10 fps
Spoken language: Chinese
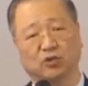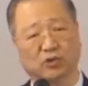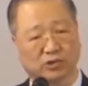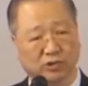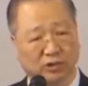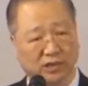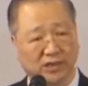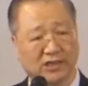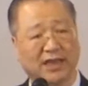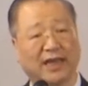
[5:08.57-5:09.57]
多说一
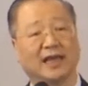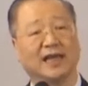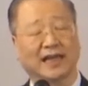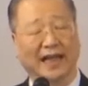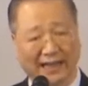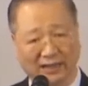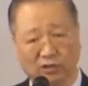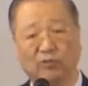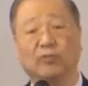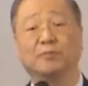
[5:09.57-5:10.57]
些感
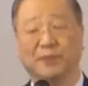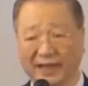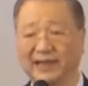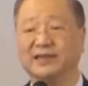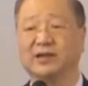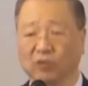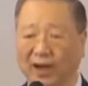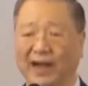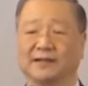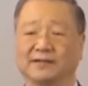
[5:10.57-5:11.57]
动别人的话。